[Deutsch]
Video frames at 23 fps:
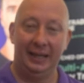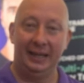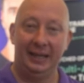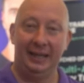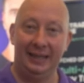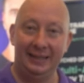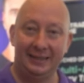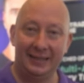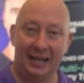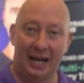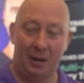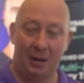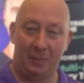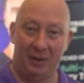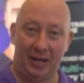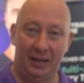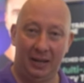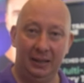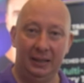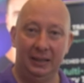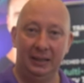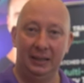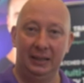ist
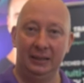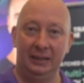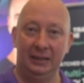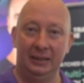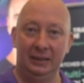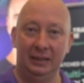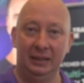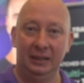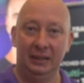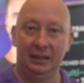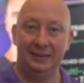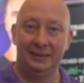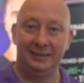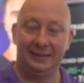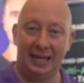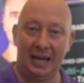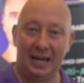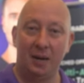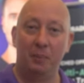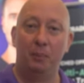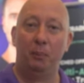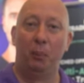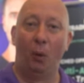aber ein
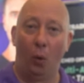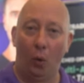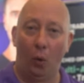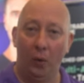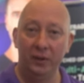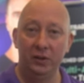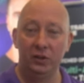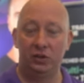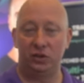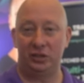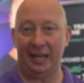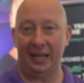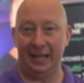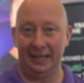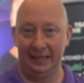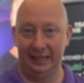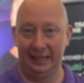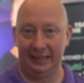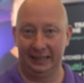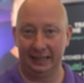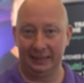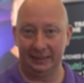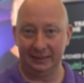sehr
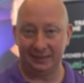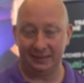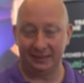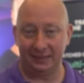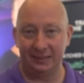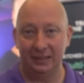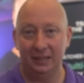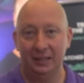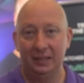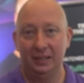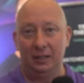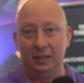bodenständiges